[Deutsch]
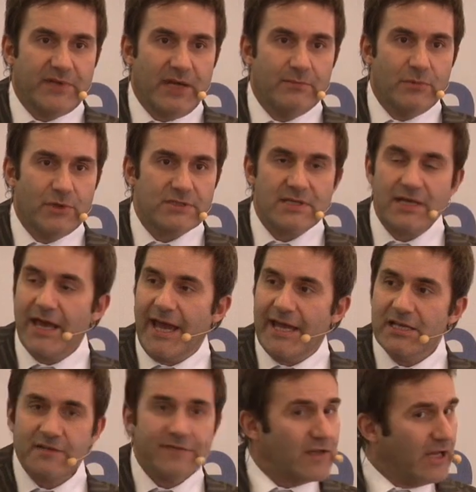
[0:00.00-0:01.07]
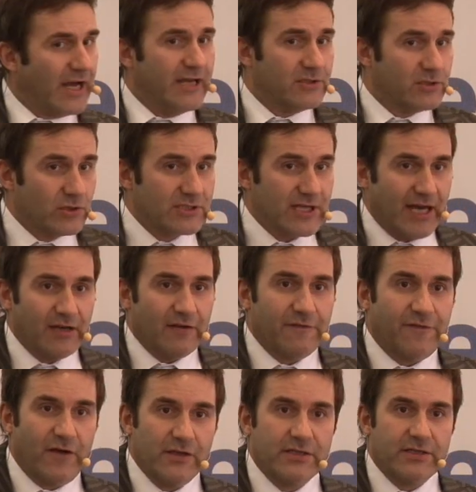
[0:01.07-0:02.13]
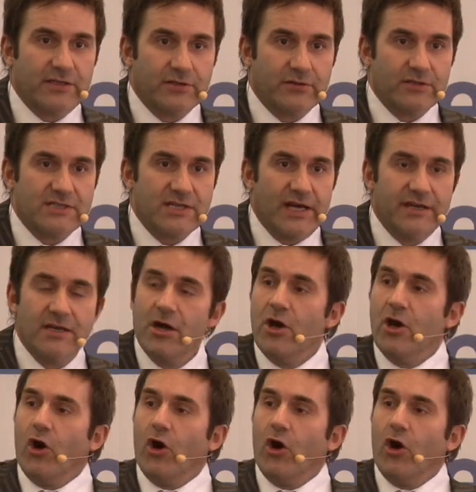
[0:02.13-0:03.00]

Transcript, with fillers: Der muss entweder ein totaler Vollidiot sein